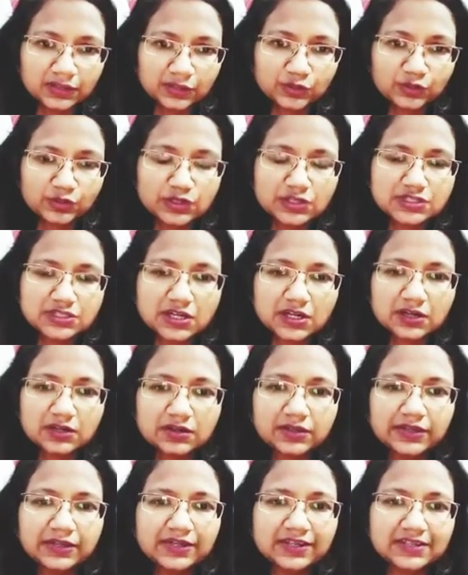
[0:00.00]
दो
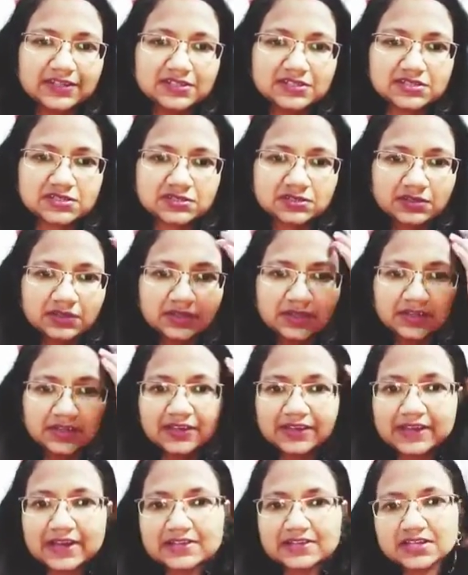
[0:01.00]
हज़ार इक्कीस
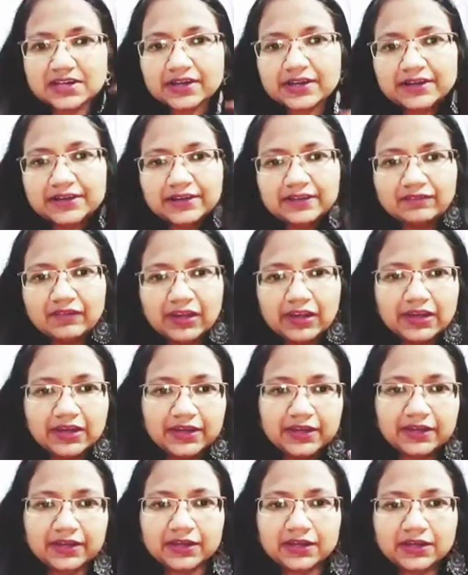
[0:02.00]
कैसा रहने वाला
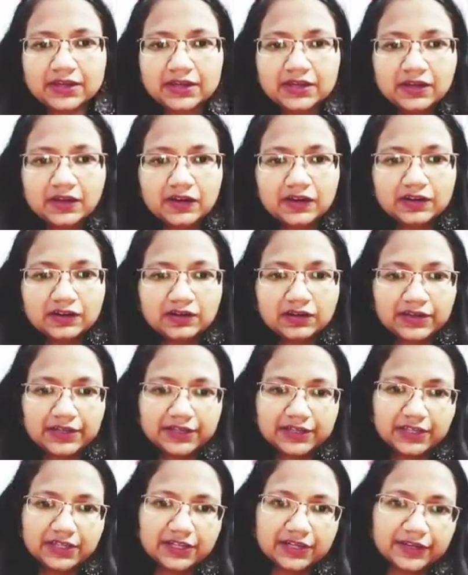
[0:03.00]
है uh,
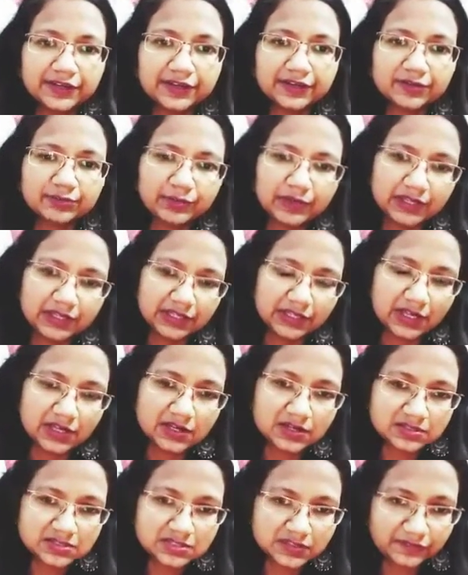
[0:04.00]
इनके करियर में क्या
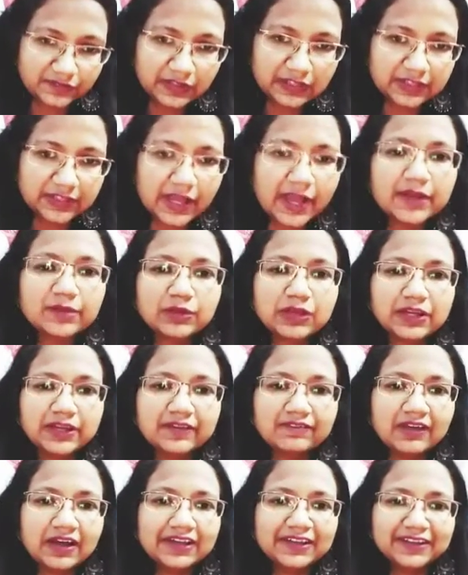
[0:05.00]
सफलताएं
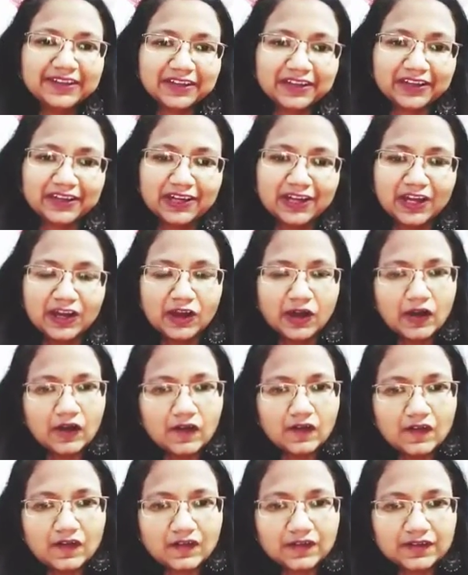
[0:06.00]
मिलने वाली हैं
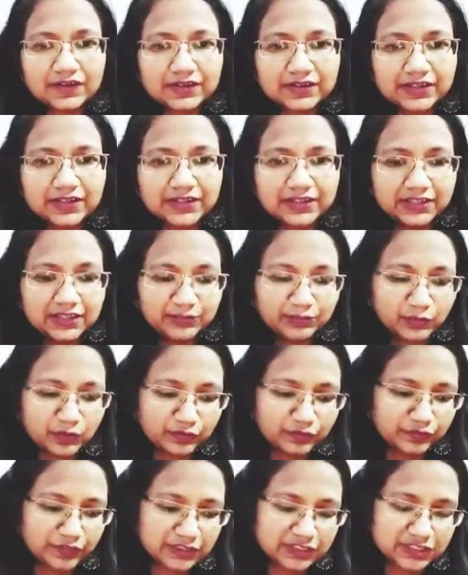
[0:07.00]
और इनकी
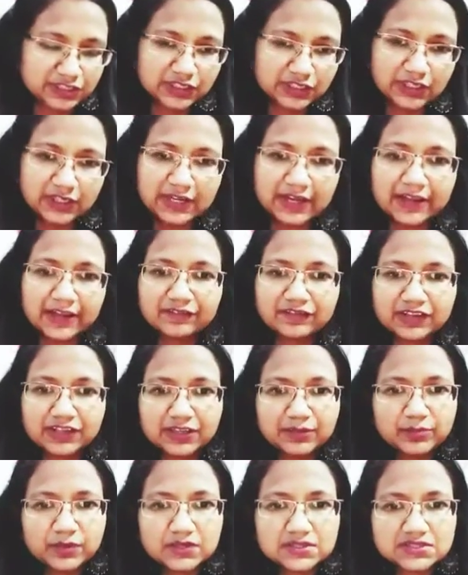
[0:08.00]
प्रोफेशनल लाइफ
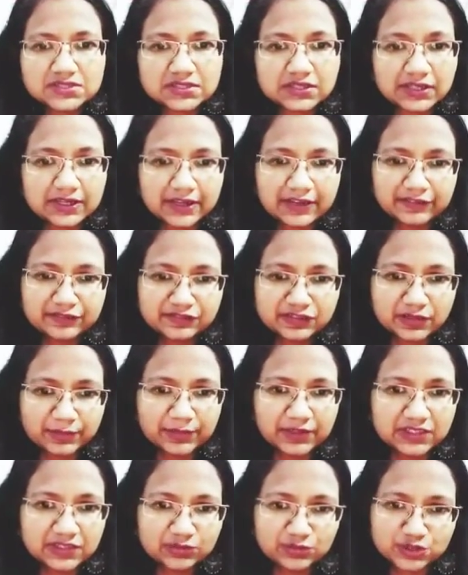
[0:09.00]
इनकी पर्सनल लाइफ
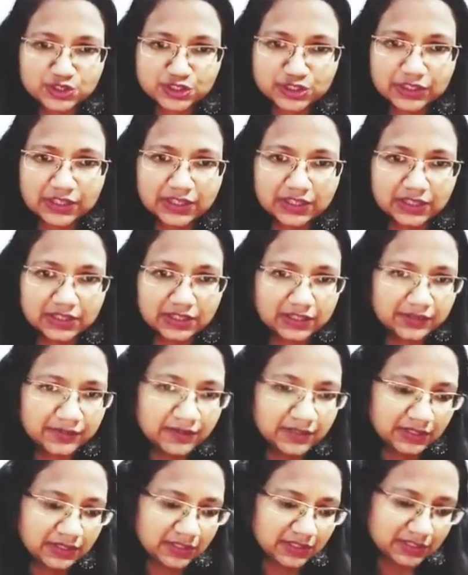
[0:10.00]
सभी कुछ देखेंगे
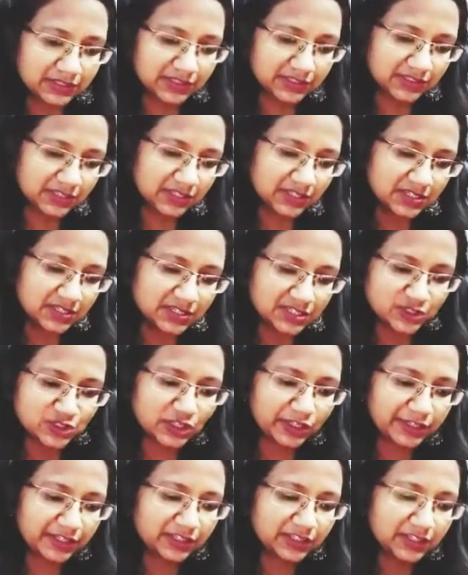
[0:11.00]
ठीक है
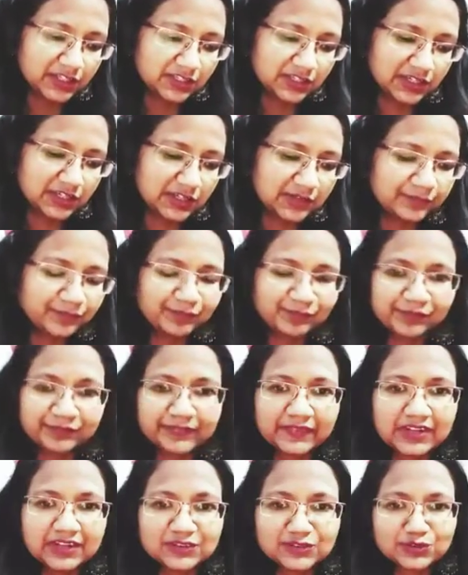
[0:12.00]
चलिए देखते हैं
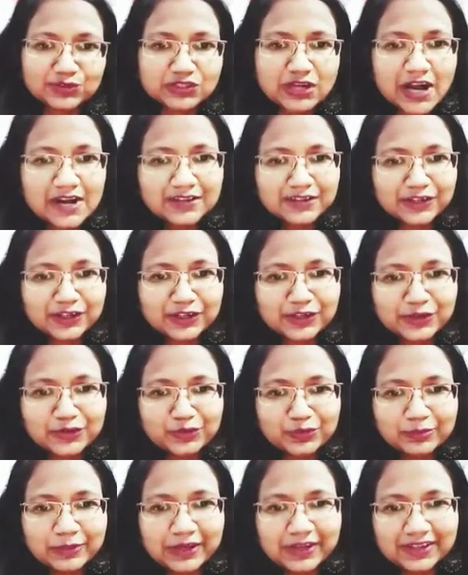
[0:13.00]
सो so, स्टार्ट करती
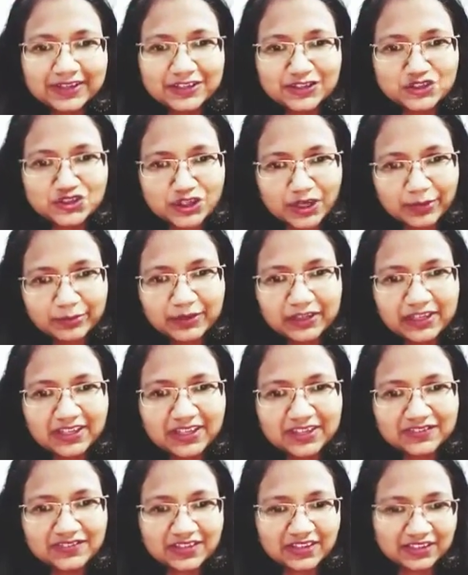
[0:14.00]
हूँ मैं जैमिनी
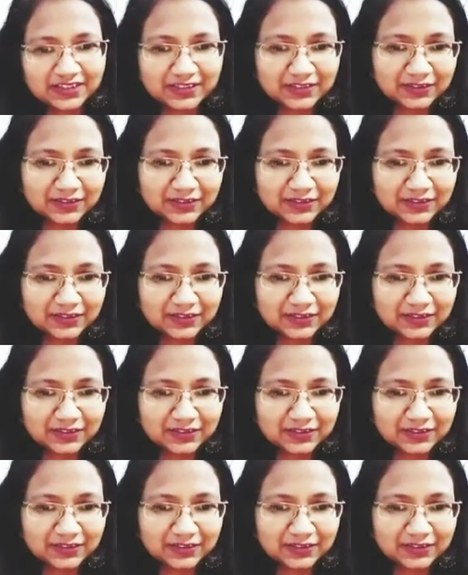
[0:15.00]
से